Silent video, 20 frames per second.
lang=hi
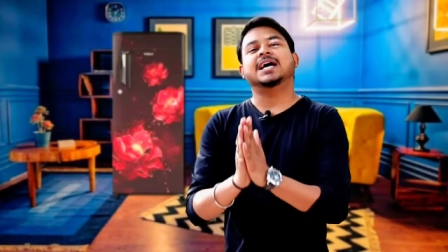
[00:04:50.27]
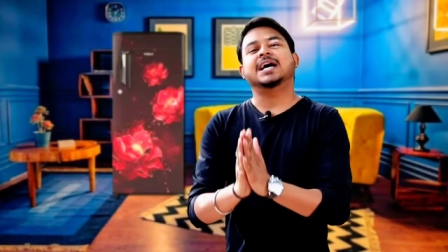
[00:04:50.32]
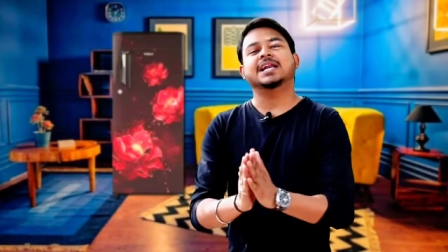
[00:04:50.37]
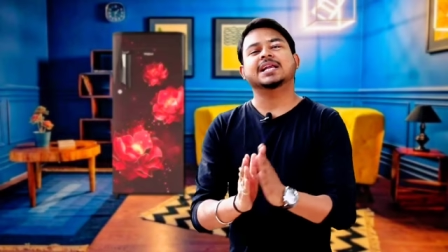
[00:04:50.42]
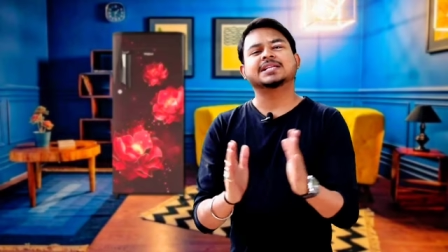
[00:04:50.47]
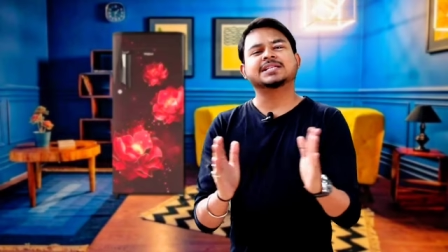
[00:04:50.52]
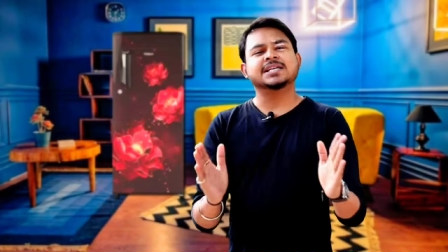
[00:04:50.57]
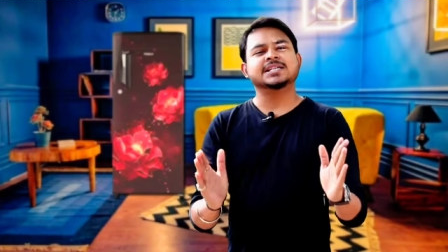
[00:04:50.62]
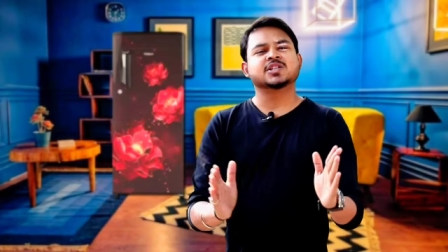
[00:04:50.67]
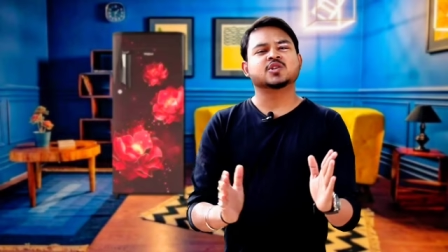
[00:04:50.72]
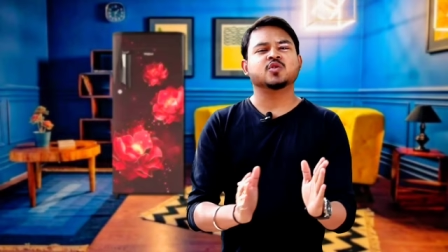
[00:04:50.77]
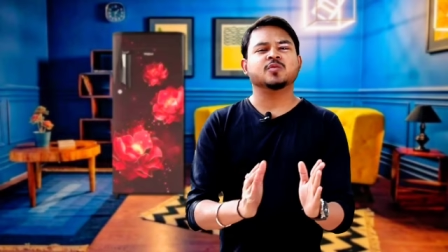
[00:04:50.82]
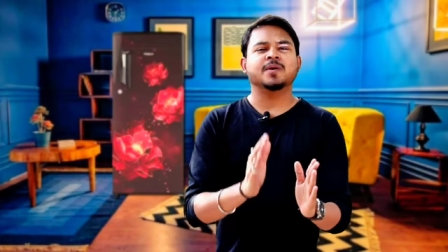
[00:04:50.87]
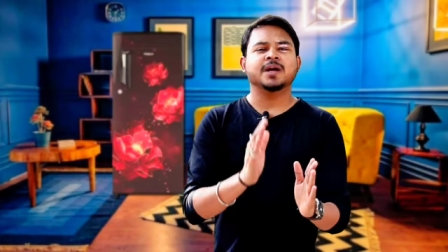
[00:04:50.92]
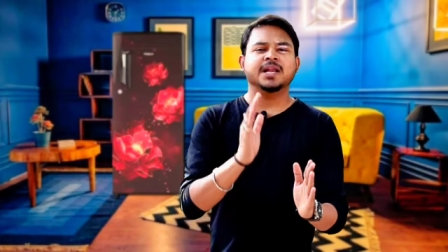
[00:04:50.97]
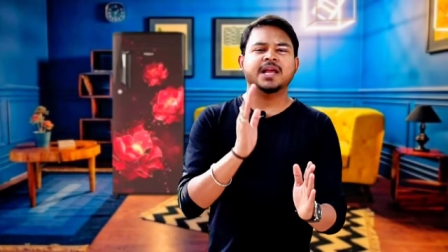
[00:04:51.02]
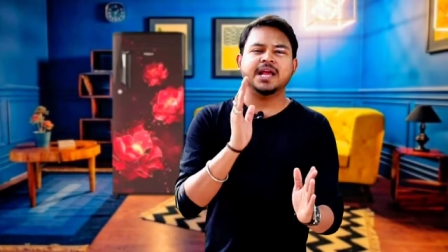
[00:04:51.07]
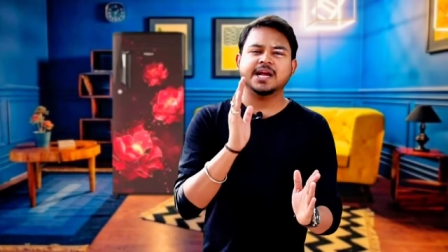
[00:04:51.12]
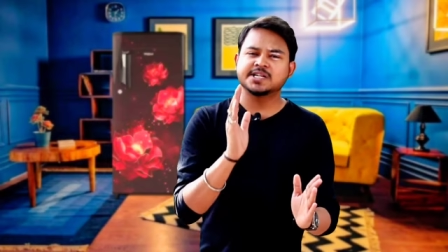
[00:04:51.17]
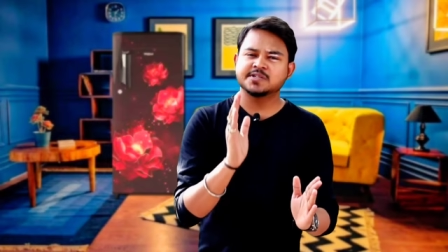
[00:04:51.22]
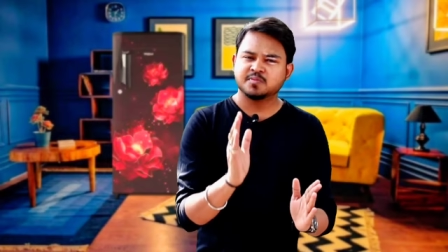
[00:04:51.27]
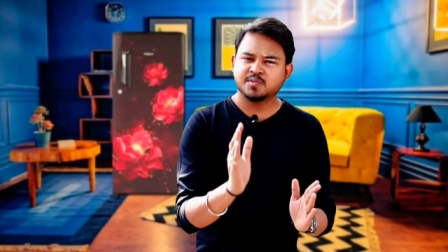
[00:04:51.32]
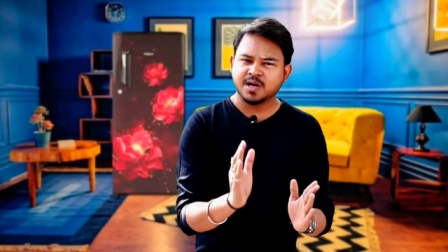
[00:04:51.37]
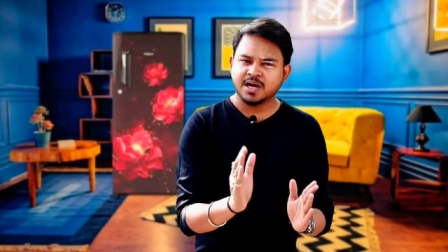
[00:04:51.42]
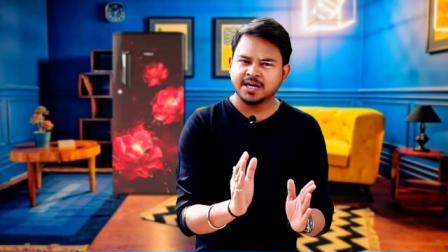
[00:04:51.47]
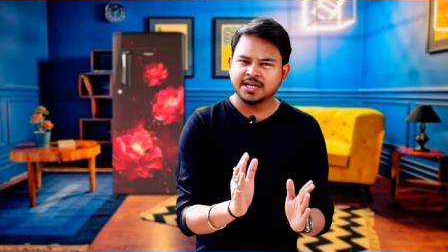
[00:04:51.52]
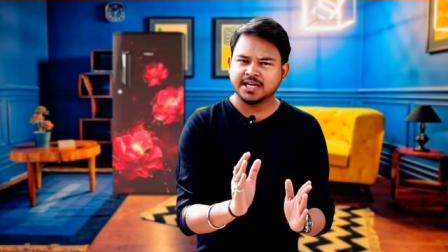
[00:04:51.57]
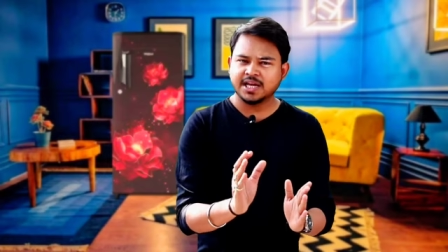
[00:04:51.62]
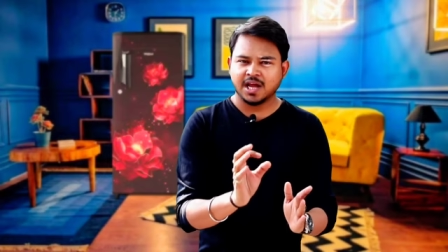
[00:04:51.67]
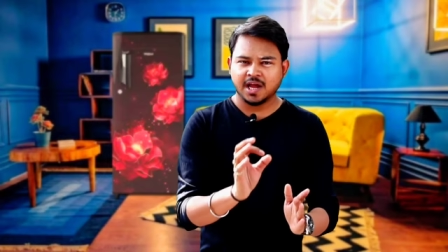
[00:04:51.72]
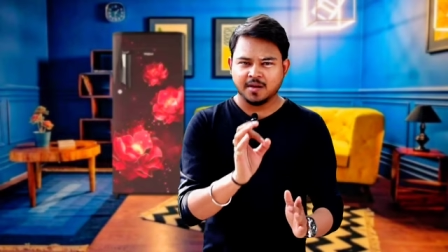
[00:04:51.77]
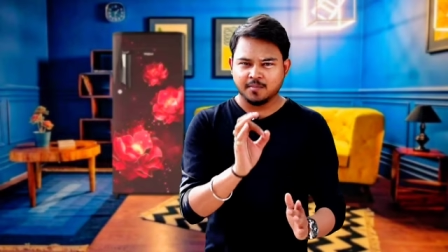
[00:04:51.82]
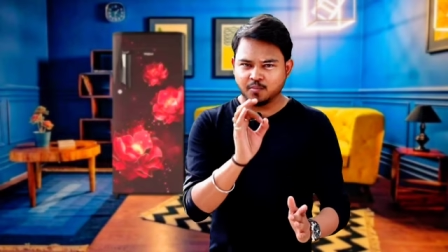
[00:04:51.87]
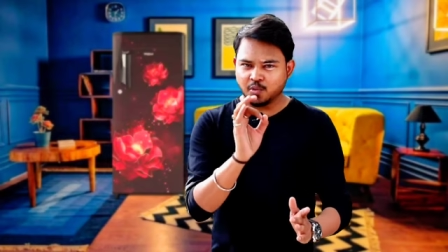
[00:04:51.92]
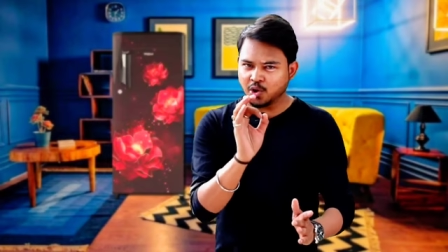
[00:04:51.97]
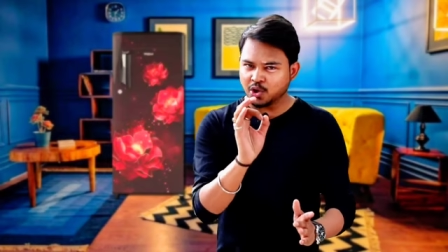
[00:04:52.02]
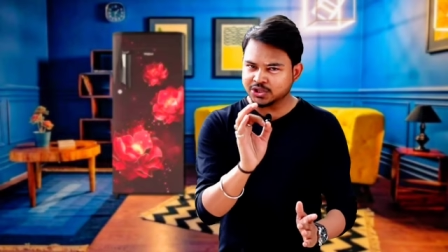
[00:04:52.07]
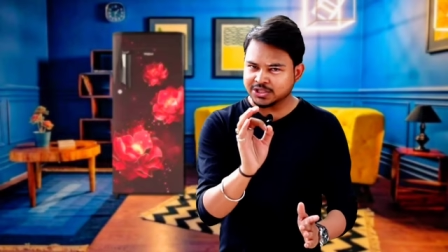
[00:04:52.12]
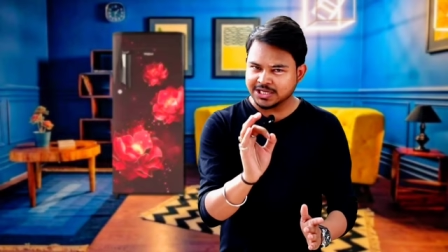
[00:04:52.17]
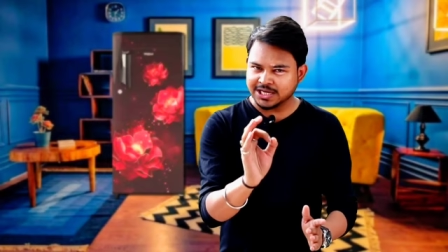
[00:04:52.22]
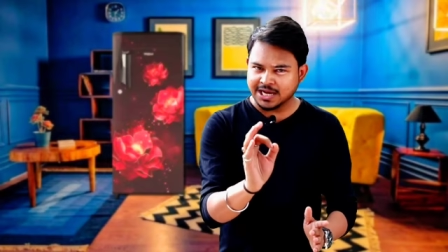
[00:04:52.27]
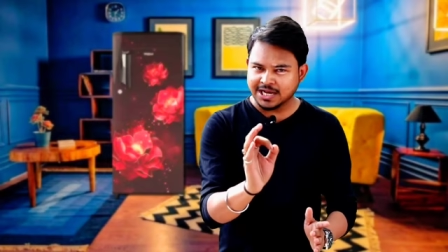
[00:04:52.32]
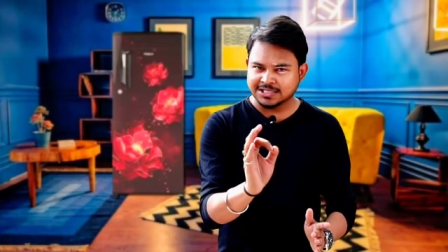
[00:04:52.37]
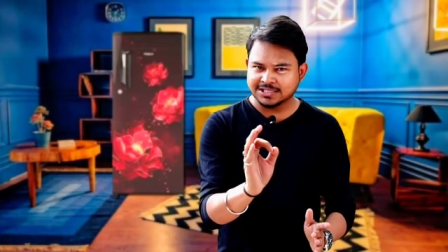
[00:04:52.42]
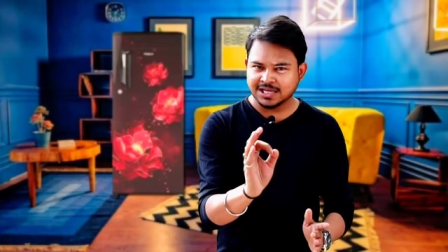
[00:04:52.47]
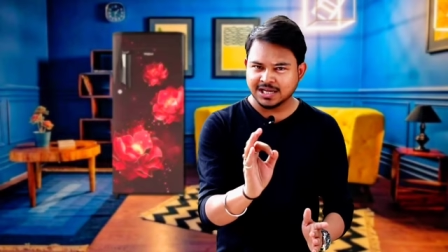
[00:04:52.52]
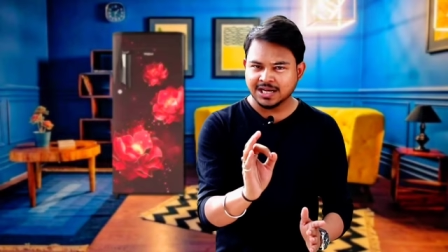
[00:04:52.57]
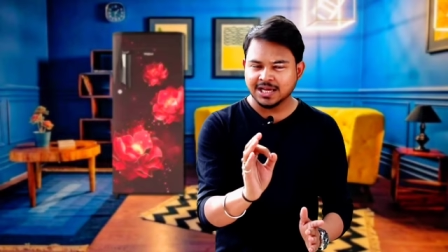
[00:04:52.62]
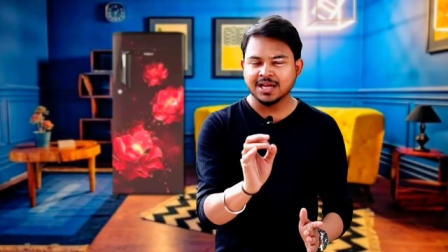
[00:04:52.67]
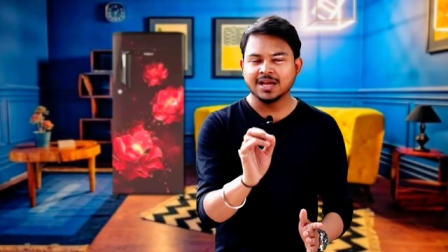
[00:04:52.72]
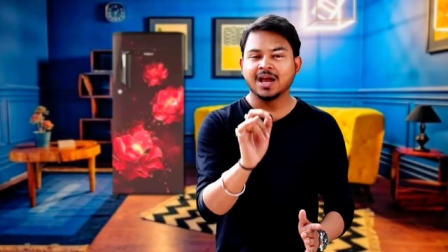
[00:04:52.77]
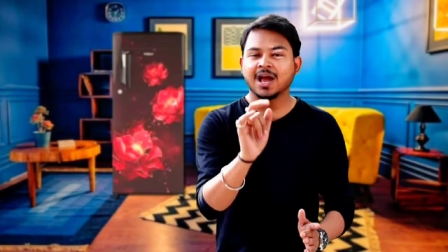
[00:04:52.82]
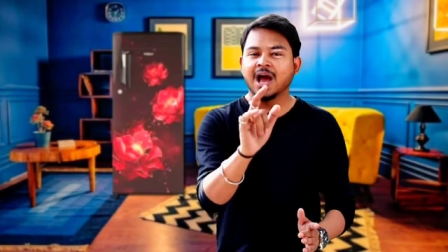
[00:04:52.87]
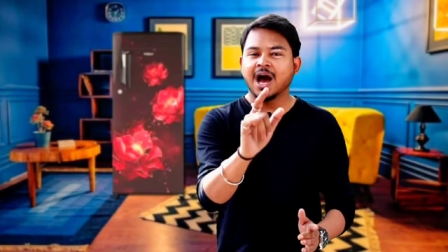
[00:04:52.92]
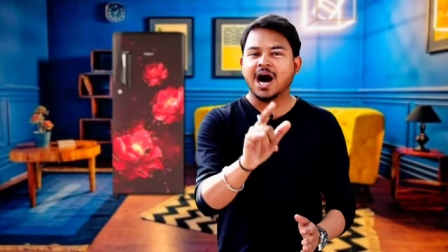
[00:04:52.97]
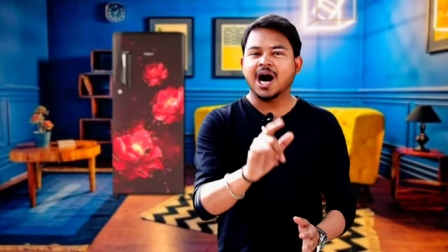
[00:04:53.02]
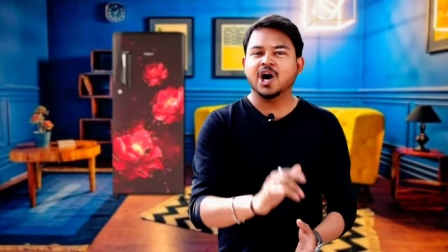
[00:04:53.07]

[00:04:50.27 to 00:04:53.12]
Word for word: सारे चीज को मैंने एक्सप्लेन किया है बहुत ही इजीली